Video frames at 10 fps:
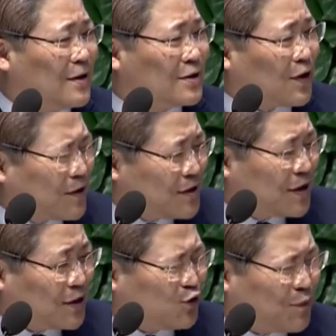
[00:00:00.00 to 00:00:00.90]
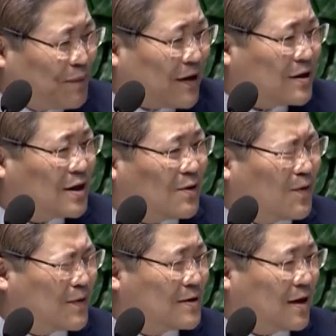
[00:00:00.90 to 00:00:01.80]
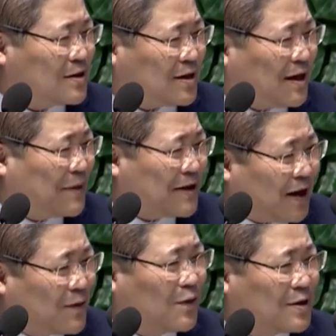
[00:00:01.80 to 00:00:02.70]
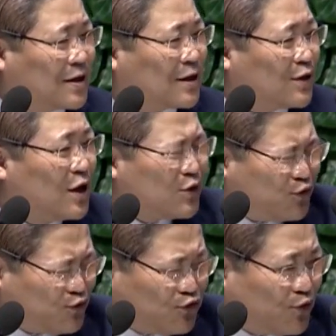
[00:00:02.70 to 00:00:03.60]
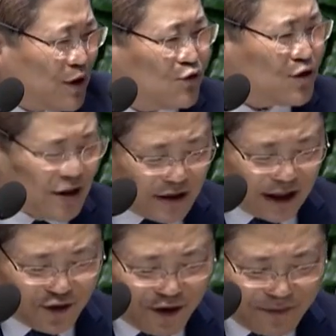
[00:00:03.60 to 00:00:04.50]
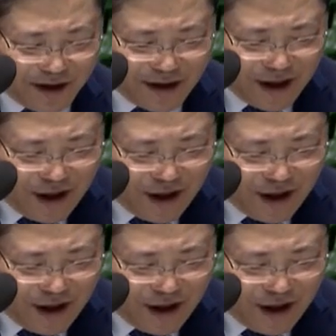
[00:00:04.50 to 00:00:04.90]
저를 이렇게 뒷바라지하고 그냥 시다바리하고 그렇게 수고해 주시는 장로님들